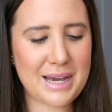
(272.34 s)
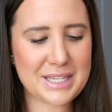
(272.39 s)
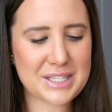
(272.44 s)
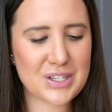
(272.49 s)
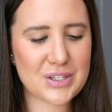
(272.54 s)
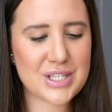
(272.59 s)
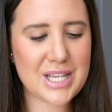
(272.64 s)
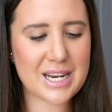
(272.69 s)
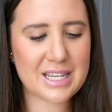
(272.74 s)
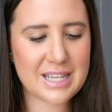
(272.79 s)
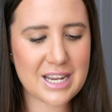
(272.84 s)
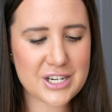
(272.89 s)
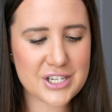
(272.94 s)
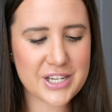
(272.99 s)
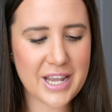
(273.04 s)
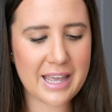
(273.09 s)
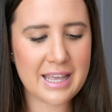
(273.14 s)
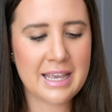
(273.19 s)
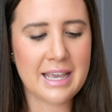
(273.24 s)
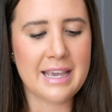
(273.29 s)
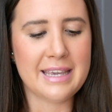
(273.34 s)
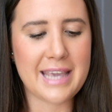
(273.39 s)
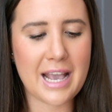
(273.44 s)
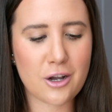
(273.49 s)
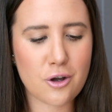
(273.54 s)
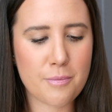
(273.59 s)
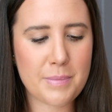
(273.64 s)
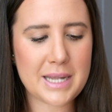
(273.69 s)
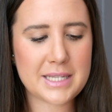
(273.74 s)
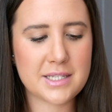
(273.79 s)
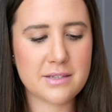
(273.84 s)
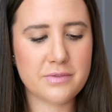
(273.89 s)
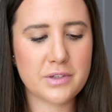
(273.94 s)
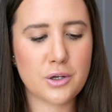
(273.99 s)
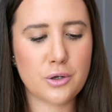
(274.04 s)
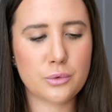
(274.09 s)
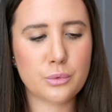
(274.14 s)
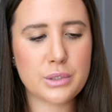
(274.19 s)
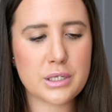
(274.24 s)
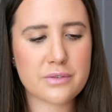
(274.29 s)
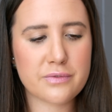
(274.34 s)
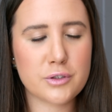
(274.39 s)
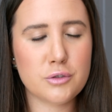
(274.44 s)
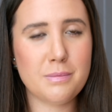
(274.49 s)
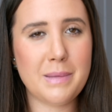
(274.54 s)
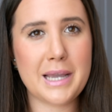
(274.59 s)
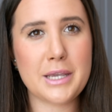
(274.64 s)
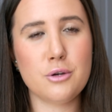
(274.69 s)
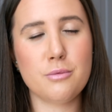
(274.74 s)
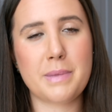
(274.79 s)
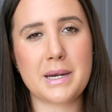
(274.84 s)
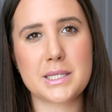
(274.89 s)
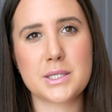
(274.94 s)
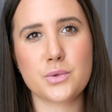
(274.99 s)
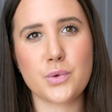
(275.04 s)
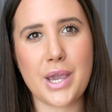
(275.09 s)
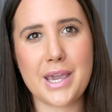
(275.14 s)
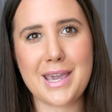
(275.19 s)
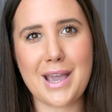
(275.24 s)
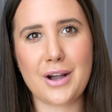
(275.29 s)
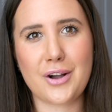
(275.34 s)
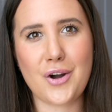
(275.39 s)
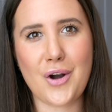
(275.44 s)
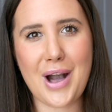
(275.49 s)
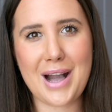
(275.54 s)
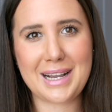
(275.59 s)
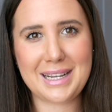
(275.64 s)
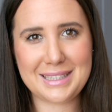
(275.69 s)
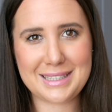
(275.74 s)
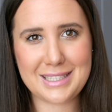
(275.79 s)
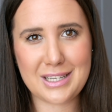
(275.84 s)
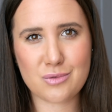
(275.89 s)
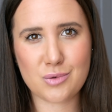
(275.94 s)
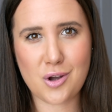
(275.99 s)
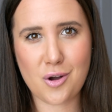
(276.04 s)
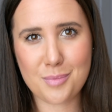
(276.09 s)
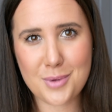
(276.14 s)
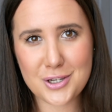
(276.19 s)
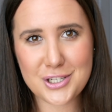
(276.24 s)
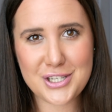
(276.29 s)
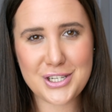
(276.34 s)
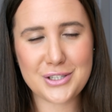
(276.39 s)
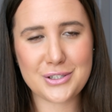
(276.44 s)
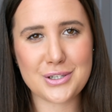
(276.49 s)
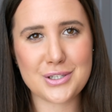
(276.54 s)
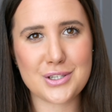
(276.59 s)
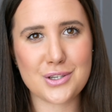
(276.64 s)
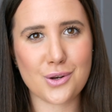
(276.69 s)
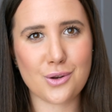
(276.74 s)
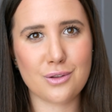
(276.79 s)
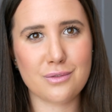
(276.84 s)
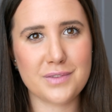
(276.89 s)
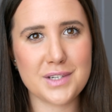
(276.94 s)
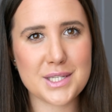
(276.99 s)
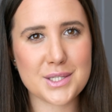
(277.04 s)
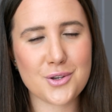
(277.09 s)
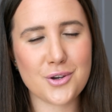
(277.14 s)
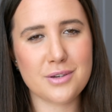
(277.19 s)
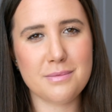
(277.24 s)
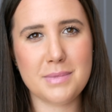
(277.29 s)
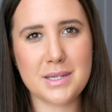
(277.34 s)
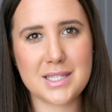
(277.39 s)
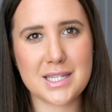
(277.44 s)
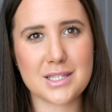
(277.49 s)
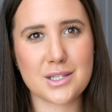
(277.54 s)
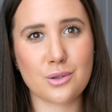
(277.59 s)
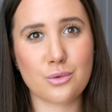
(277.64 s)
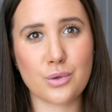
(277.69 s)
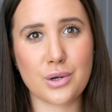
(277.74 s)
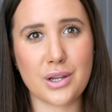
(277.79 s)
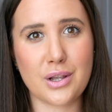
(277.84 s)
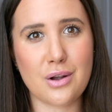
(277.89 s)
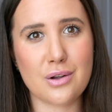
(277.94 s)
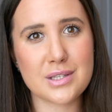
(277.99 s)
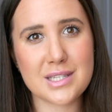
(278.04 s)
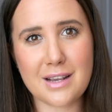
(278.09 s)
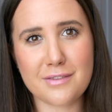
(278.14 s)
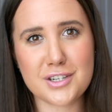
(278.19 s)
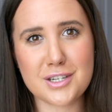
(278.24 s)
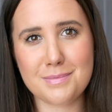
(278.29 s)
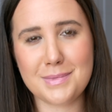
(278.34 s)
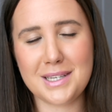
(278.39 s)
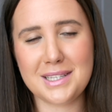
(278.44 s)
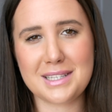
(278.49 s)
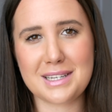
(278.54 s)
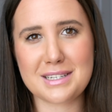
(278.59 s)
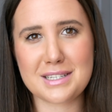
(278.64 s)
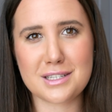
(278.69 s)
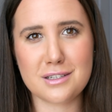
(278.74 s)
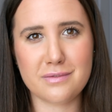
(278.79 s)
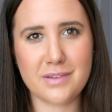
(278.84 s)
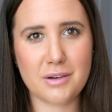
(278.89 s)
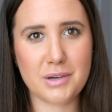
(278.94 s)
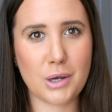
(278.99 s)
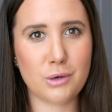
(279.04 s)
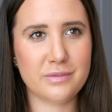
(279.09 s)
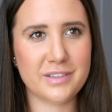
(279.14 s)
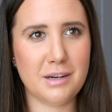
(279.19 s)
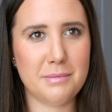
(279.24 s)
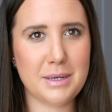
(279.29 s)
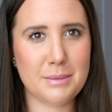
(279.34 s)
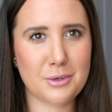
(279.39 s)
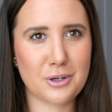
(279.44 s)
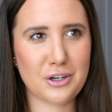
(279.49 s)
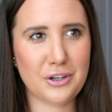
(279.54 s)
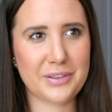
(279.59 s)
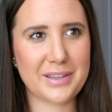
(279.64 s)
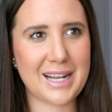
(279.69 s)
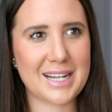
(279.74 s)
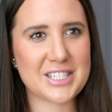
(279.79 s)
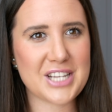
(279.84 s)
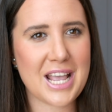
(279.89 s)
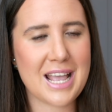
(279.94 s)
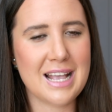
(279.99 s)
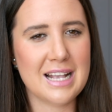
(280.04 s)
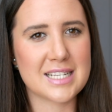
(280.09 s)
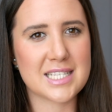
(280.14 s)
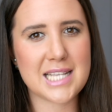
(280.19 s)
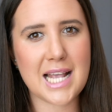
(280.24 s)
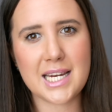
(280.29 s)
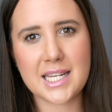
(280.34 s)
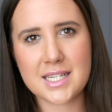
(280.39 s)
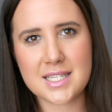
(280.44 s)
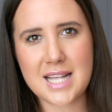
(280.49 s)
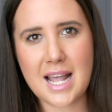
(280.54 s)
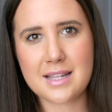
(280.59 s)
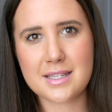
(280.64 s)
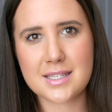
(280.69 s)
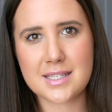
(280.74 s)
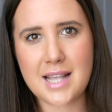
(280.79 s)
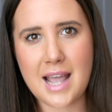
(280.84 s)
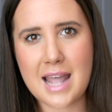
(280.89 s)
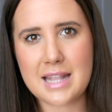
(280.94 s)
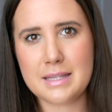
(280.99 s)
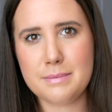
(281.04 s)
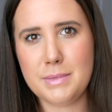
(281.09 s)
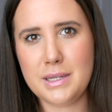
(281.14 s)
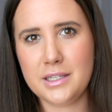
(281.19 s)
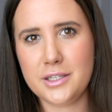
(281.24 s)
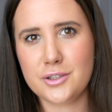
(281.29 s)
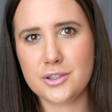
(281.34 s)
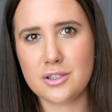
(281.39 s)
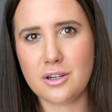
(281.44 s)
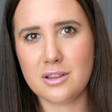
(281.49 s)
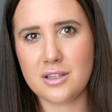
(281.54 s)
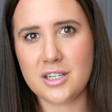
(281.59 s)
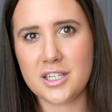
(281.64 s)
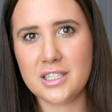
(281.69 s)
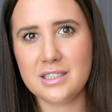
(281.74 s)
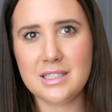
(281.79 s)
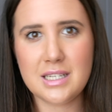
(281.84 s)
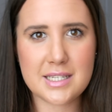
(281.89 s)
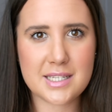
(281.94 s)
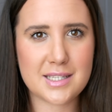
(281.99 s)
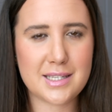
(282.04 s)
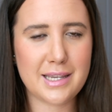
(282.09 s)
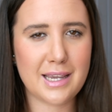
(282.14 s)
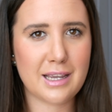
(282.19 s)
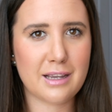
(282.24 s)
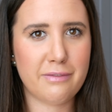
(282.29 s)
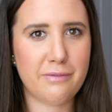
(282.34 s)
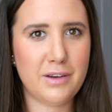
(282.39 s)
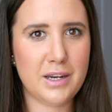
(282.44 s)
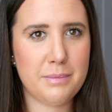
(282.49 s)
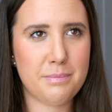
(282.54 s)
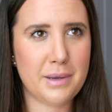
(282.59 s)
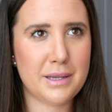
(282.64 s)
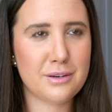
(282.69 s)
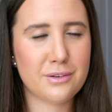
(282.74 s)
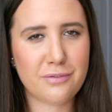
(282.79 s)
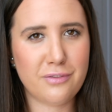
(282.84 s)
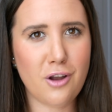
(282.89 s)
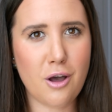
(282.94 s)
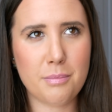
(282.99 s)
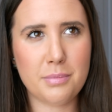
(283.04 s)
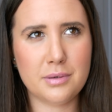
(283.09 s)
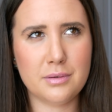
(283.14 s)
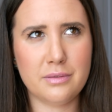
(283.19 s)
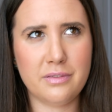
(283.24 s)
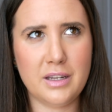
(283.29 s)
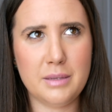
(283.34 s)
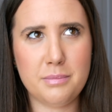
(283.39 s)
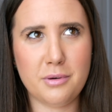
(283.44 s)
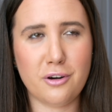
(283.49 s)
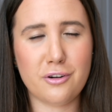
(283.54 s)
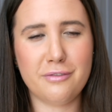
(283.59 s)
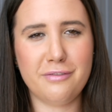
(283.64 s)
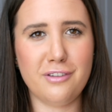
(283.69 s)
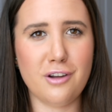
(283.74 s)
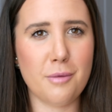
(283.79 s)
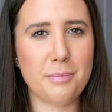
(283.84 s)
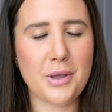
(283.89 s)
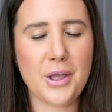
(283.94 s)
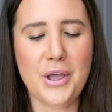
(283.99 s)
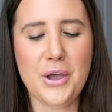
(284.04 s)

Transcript: bardzo serdecznie. Jaką pracę wykonujesz w Dubaju? Pracuję jako agent nieruchomości. To jest środowisko i biznes, który od zawsze mnie interesował. Ja uwielbiam oglądać Selling Sunset, Million Dollar Listing, Flip and Flop, Flip or Flop.